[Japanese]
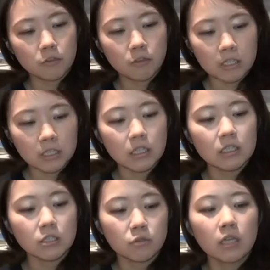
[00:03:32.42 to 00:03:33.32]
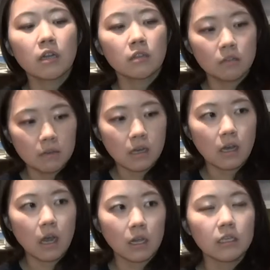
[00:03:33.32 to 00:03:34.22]
る方たちの中に
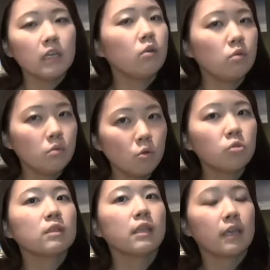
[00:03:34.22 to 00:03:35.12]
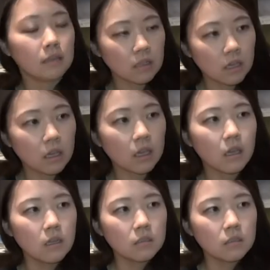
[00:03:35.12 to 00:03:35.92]
は空き家を持っていて